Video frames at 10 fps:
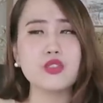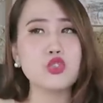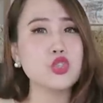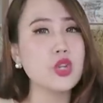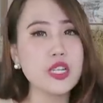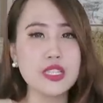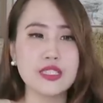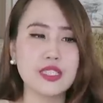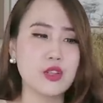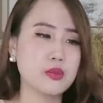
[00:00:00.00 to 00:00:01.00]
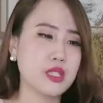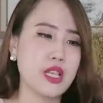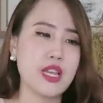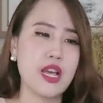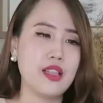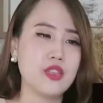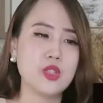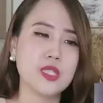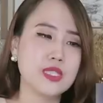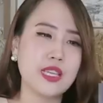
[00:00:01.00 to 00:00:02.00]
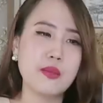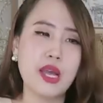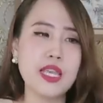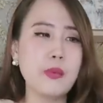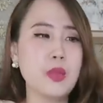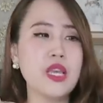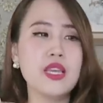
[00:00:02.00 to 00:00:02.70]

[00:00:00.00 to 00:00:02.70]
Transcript: lucu aja sih kalau misalkan hal itu terjadi makanya